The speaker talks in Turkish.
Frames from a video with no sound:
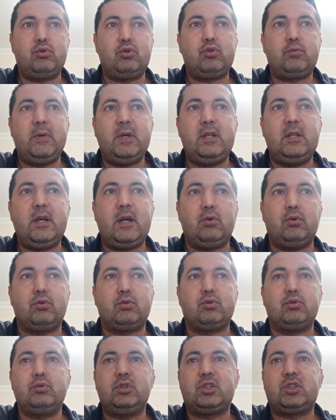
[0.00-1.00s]
rütbeliler
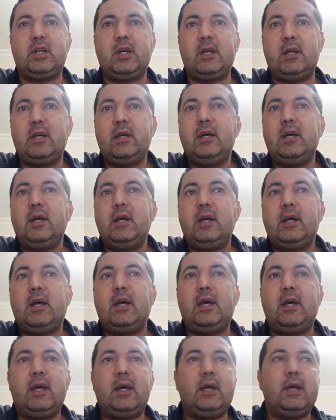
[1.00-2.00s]
olsun, işte
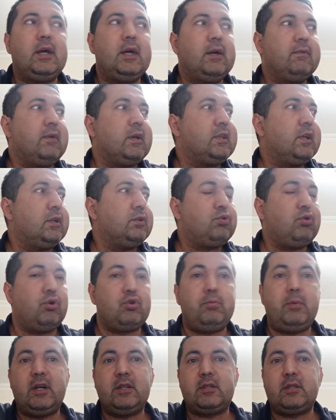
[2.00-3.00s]
e, vatanı
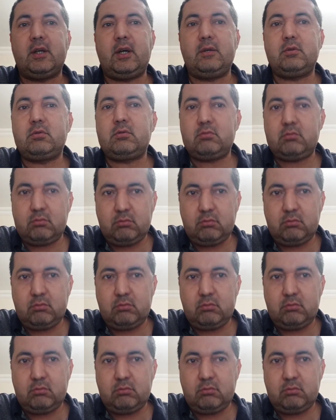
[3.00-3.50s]
koruma adına